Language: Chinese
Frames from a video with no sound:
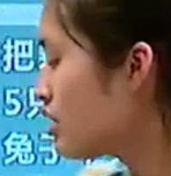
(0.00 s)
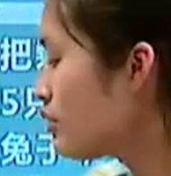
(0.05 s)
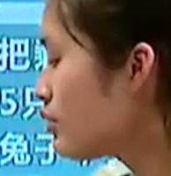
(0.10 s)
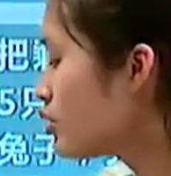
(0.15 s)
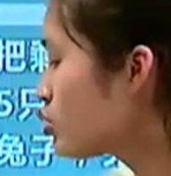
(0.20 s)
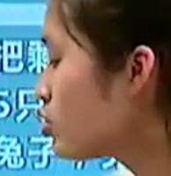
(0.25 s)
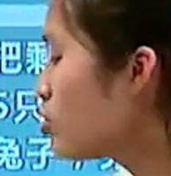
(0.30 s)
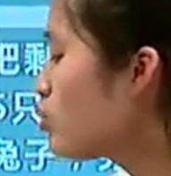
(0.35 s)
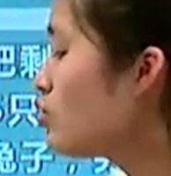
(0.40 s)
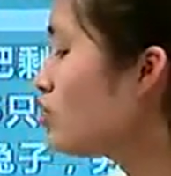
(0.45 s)
那
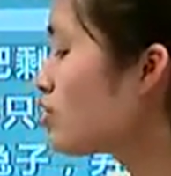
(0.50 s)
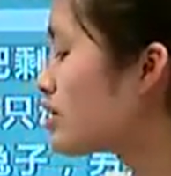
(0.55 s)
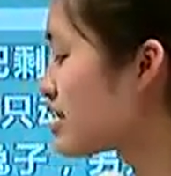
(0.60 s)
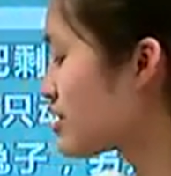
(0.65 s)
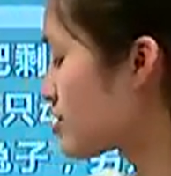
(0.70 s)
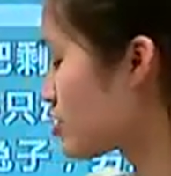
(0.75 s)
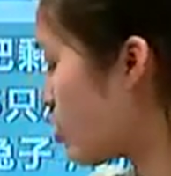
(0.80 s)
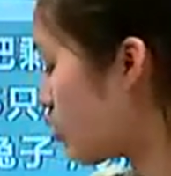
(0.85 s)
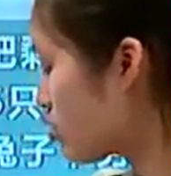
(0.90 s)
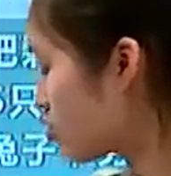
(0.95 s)
么兔
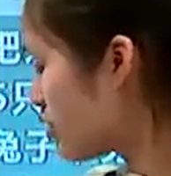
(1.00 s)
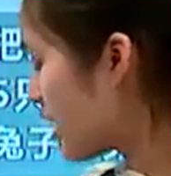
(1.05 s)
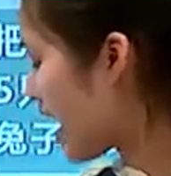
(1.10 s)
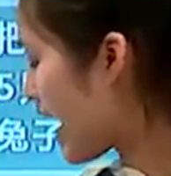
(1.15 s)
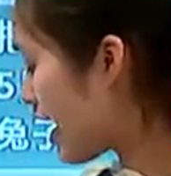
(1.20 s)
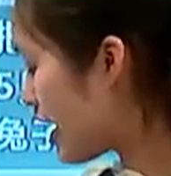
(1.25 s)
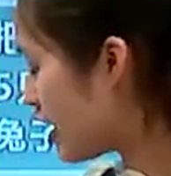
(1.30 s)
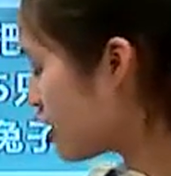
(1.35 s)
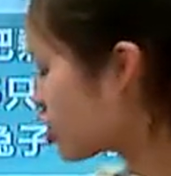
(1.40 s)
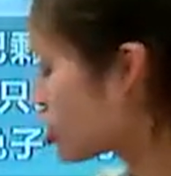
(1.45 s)
子求出
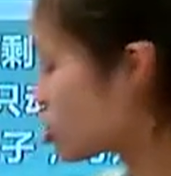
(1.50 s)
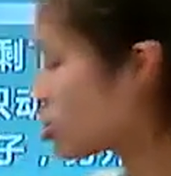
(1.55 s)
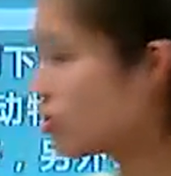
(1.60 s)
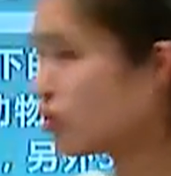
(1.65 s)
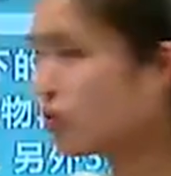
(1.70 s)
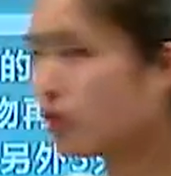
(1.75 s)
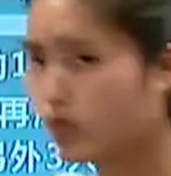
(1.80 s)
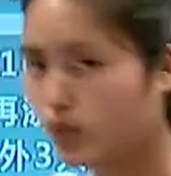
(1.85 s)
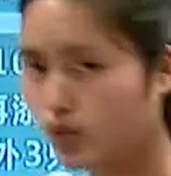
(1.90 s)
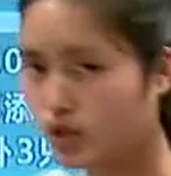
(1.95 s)
来
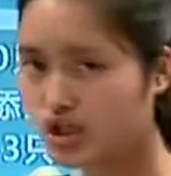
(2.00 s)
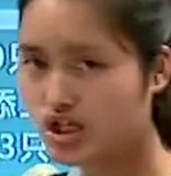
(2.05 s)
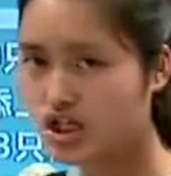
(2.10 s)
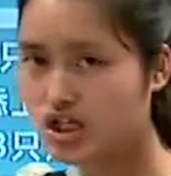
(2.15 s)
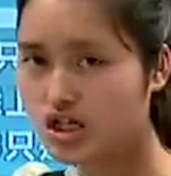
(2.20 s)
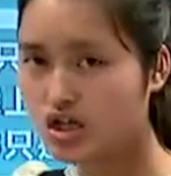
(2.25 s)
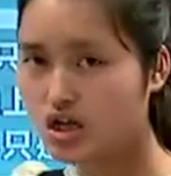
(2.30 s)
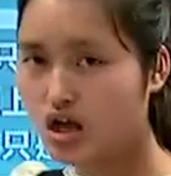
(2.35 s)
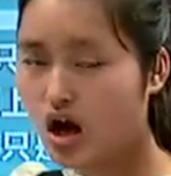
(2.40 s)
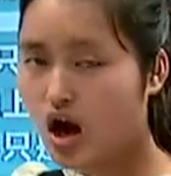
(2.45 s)
是五
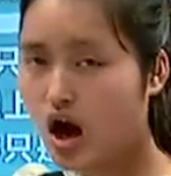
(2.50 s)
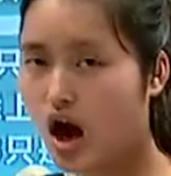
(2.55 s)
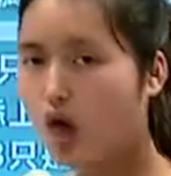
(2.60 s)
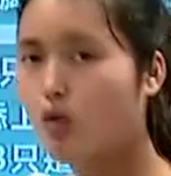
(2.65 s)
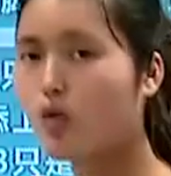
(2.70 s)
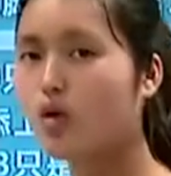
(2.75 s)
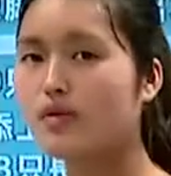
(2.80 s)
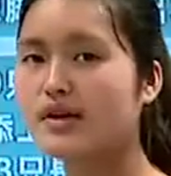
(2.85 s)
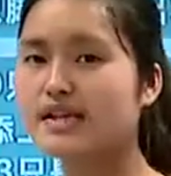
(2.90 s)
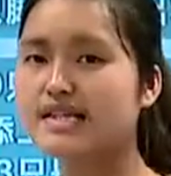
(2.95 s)
只
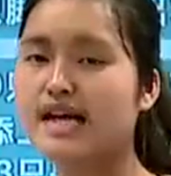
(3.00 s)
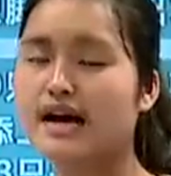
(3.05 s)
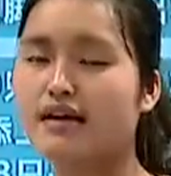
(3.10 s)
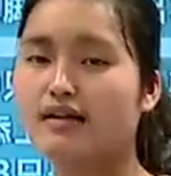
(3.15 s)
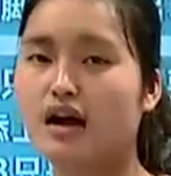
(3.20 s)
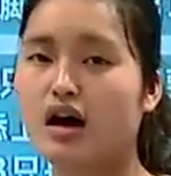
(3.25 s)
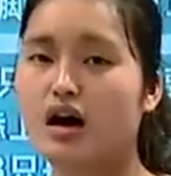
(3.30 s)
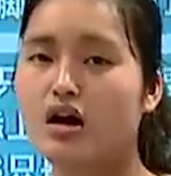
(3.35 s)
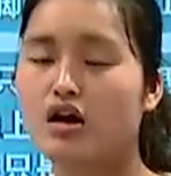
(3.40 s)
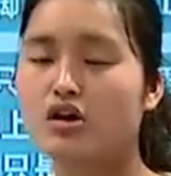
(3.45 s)
啊，我们
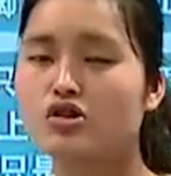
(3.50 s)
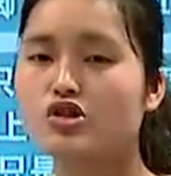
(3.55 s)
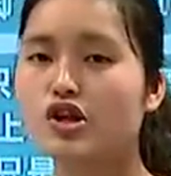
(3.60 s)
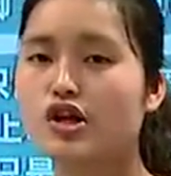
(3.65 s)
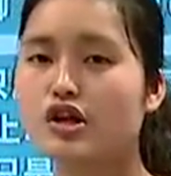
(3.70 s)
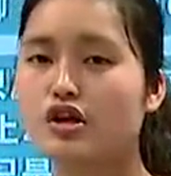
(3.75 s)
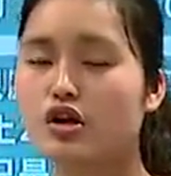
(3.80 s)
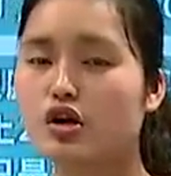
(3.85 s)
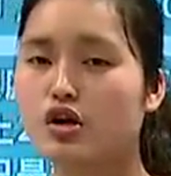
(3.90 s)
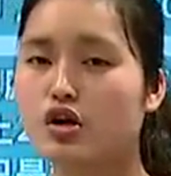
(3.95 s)
讲了
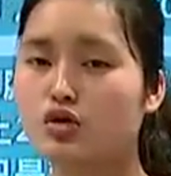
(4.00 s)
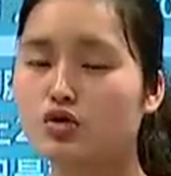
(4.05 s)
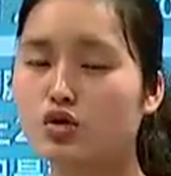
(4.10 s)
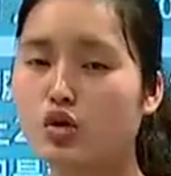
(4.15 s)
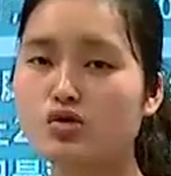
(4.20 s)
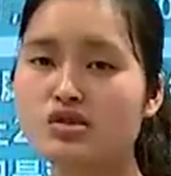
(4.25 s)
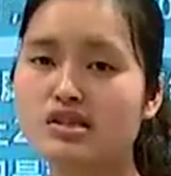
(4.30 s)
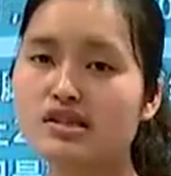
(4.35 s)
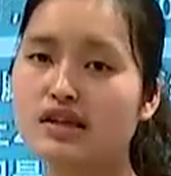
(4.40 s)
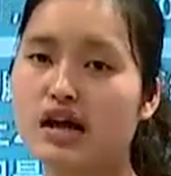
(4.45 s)
这个
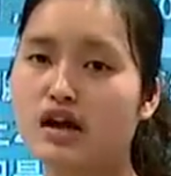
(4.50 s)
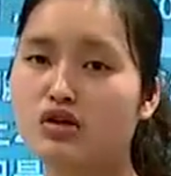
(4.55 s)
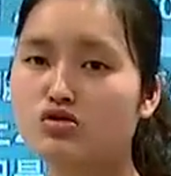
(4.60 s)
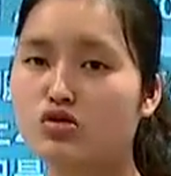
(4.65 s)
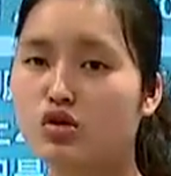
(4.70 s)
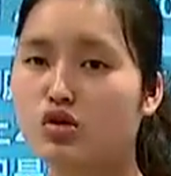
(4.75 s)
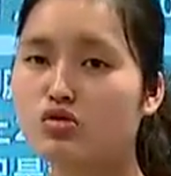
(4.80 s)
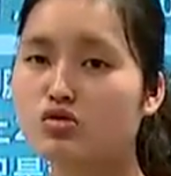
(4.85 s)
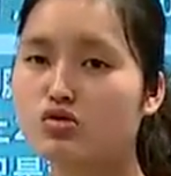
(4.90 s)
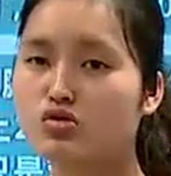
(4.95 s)
笼子
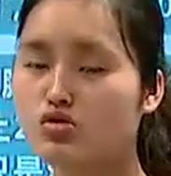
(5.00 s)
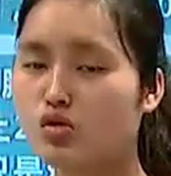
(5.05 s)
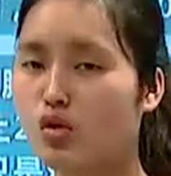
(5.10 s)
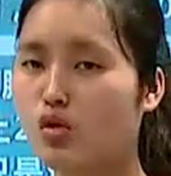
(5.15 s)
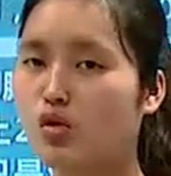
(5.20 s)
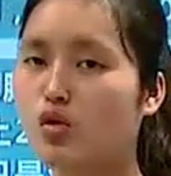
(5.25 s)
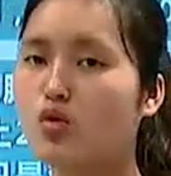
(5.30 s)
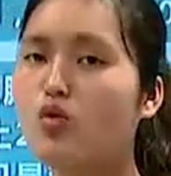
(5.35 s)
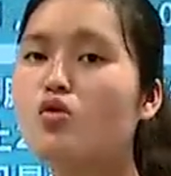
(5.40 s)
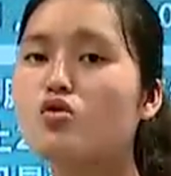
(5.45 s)
当中
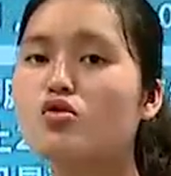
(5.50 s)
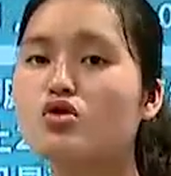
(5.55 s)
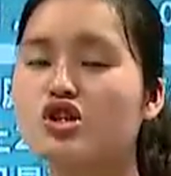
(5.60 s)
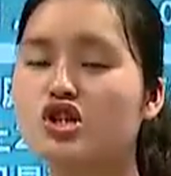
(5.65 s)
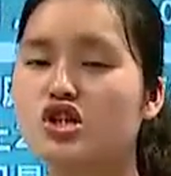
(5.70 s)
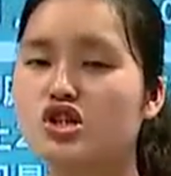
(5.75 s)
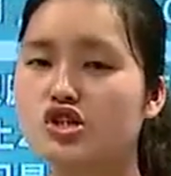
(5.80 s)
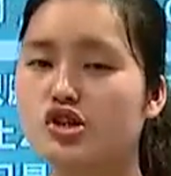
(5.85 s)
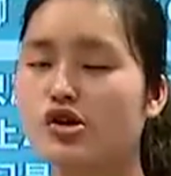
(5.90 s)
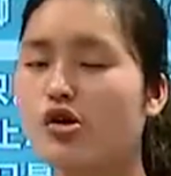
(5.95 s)
总共
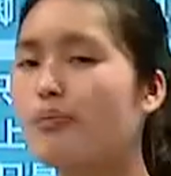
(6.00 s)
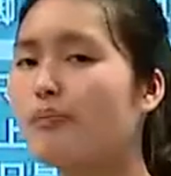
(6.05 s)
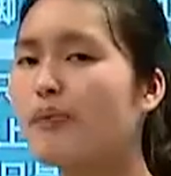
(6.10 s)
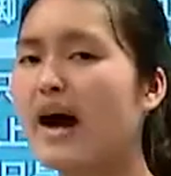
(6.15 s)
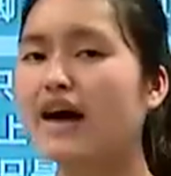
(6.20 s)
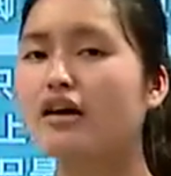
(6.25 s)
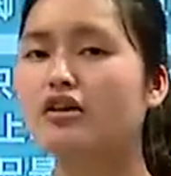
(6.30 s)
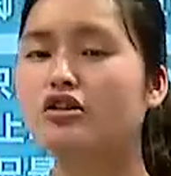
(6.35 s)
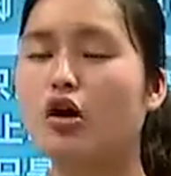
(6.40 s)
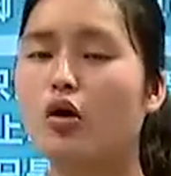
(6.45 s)
是只有
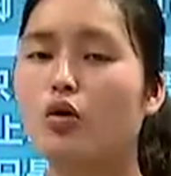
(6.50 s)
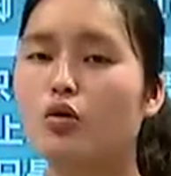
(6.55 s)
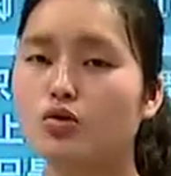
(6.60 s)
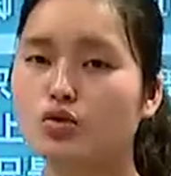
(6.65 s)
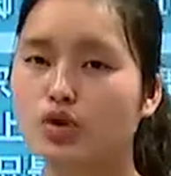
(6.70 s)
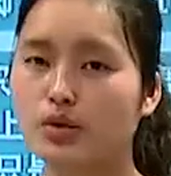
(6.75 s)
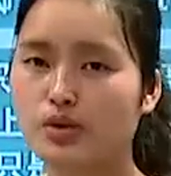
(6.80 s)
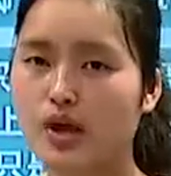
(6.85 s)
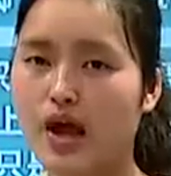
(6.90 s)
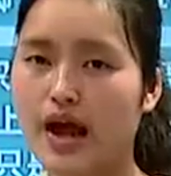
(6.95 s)
八个头，
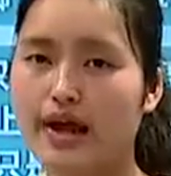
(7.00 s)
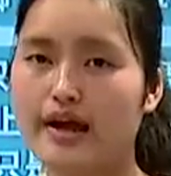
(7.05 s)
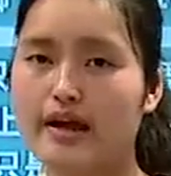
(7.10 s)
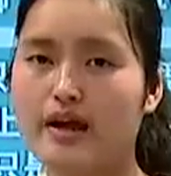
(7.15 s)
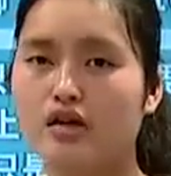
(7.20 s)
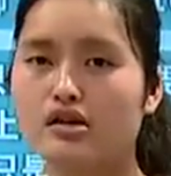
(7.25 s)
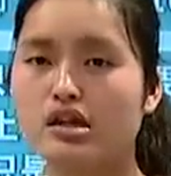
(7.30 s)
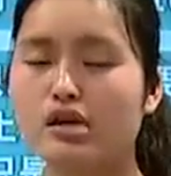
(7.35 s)
对不对？